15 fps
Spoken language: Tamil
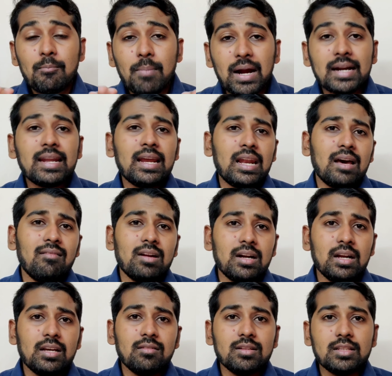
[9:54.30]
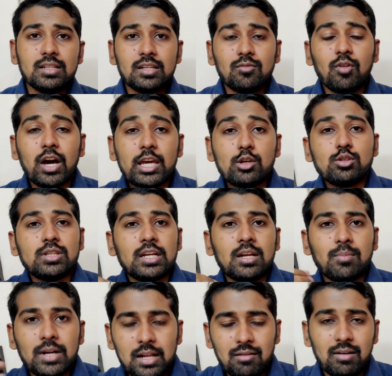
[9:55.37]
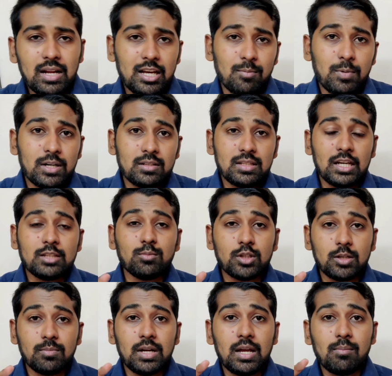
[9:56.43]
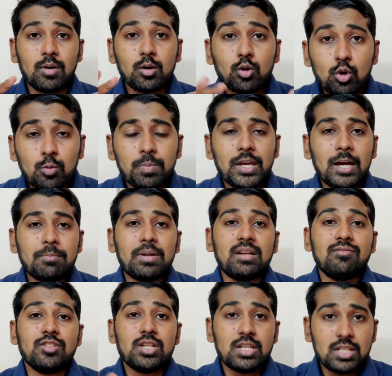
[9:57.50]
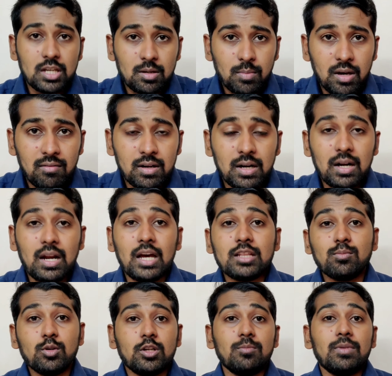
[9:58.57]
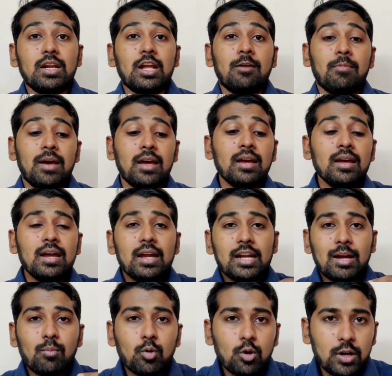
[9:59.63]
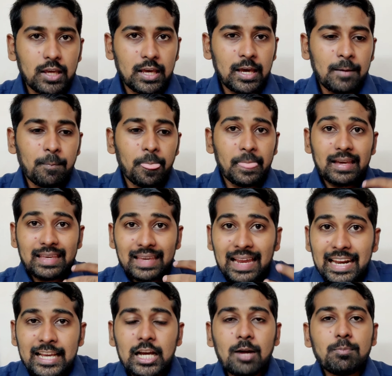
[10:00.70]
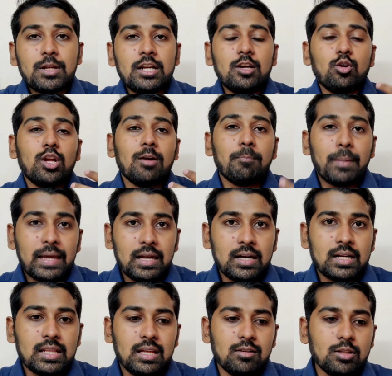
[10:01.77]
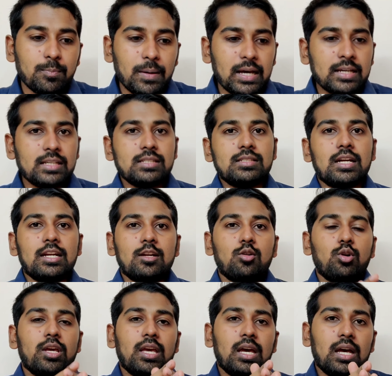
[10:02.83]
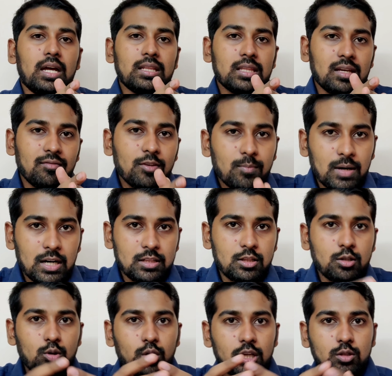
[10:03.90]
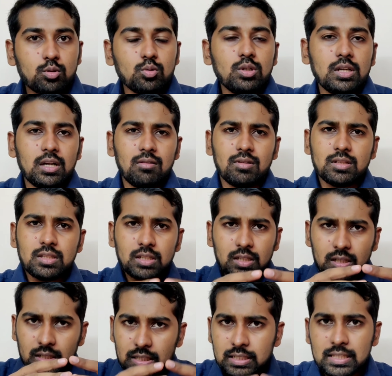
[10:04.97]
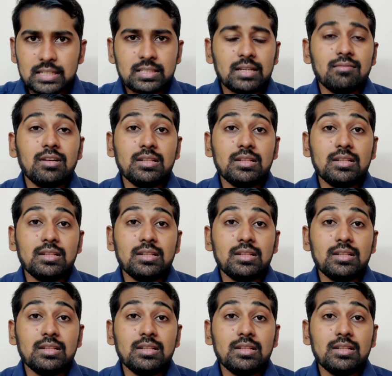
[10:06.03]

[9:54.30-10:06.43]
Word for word: பண்டேல் அவர்களுக்கு வந்துட்டு வாயுசேனா மெடல் வழங்கப்பட்டது அது மட்டும் இல்லாமல் குரூப் கேப்டன் விஜய் சர்மா அவர்கள் அது மட்டும் இல்லாமல் நம்மளுடைய ஹெலிகாப்டரினுடைய பைலட் அதாவது பாகிஸ்தானினுடைய அந்த விமானத்தினுடைய துண்டுகள் வந்து இந்தியா சைடு